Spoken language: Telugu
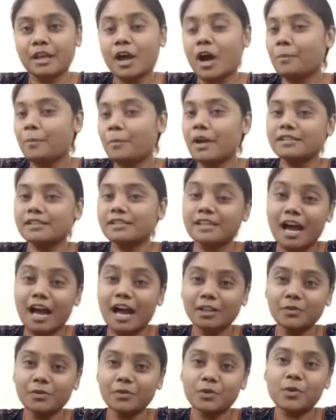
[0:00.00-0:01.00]
అప్పుడు ఆ
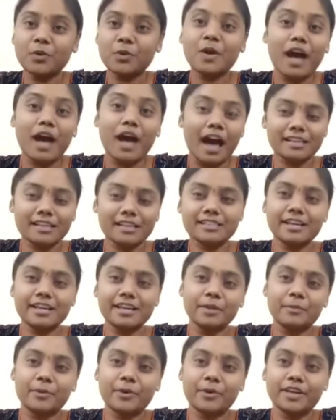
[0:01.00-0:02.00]
సాధువు
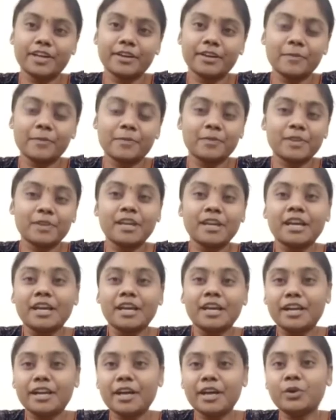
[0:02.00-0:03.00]
ఆశ్చర్యపోయి
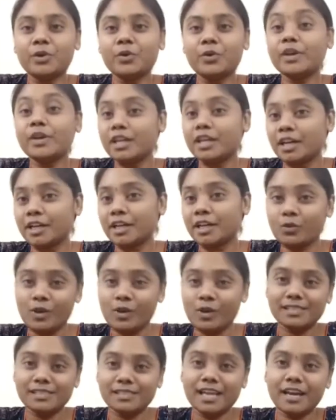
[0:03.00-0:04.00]
నేను ఇక్కడికి
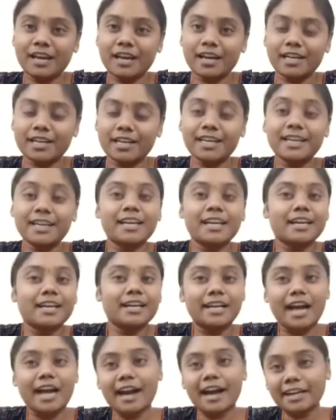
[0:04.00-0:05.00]
వస్తానని
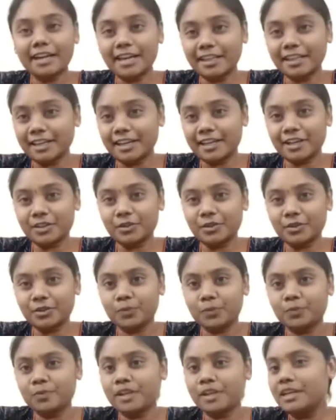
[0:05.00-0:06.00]
నాకే తెలియదు
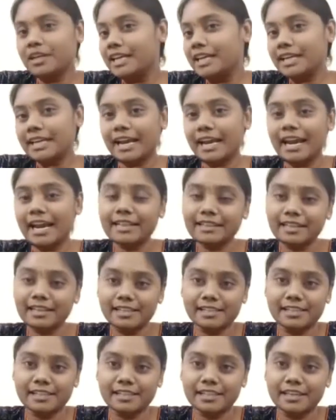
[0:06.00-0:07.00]
నీకెలా
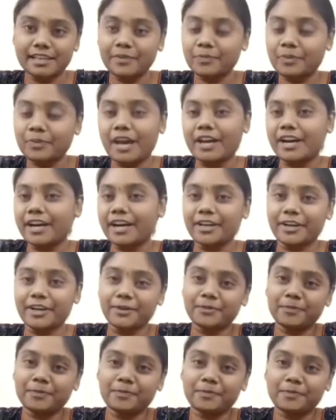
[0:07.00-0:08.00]
తెలిసింది అని అడిగాడు
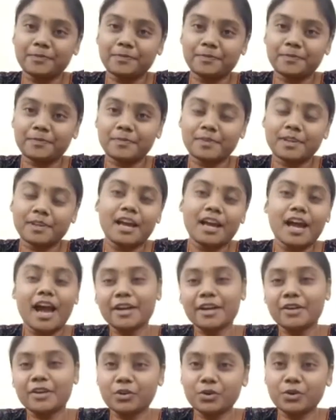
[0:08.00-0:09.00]
ఆ
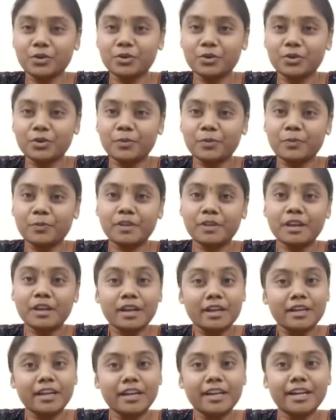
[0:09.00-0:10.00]
యువకుడు
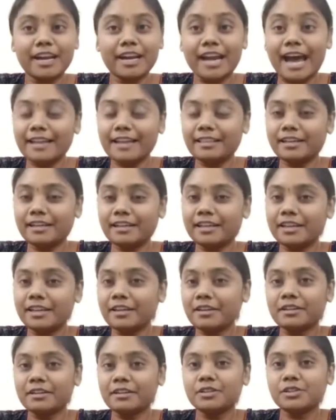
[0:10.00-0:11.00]
నిన్న రాత్రి
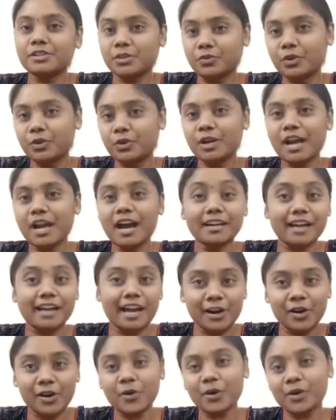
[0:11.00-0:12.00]
శివుడు నా
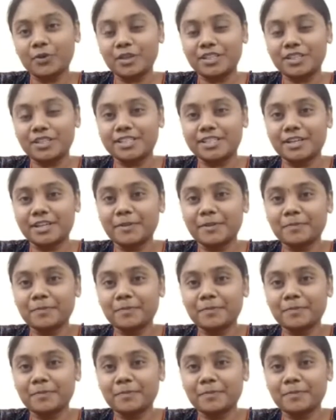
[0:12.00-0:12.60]
కలలోకి వచ్చి